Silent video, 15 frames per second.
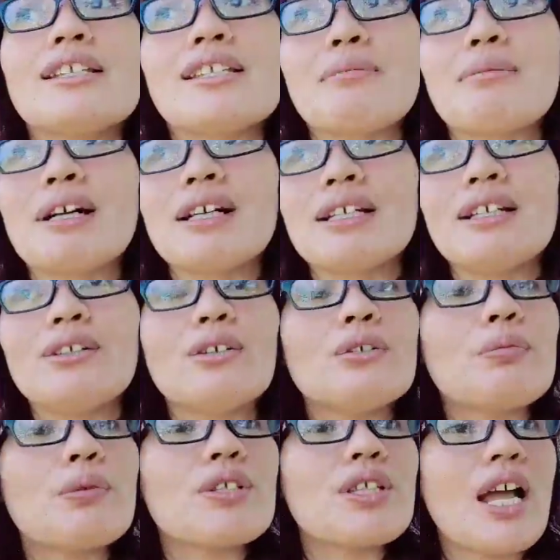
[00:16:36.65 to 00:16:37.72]
sa mga
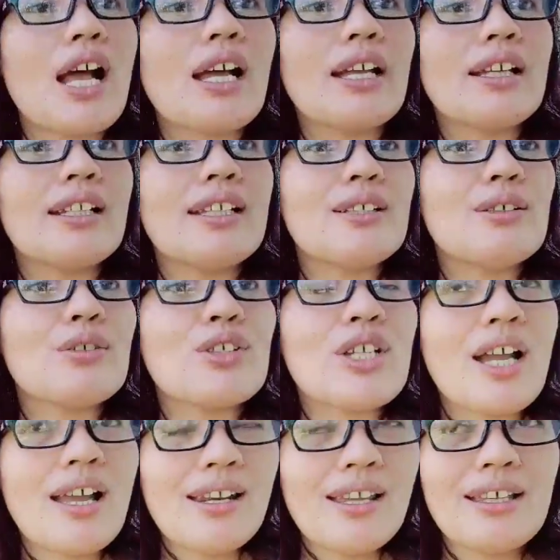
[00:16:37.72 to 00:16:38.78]
nanood po sa aking Lego
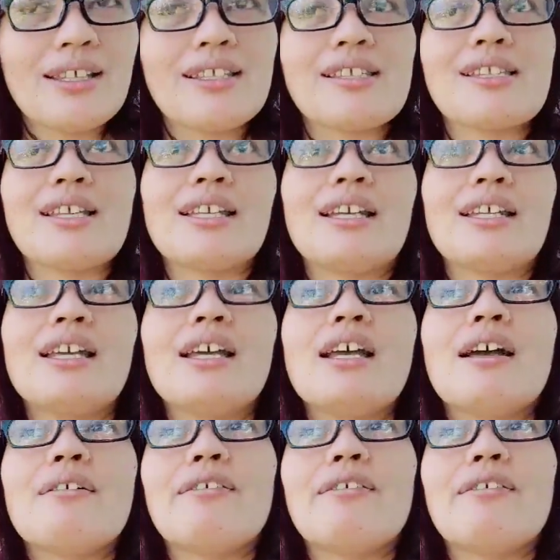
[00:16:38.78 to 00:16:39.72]
Challenge, ayan.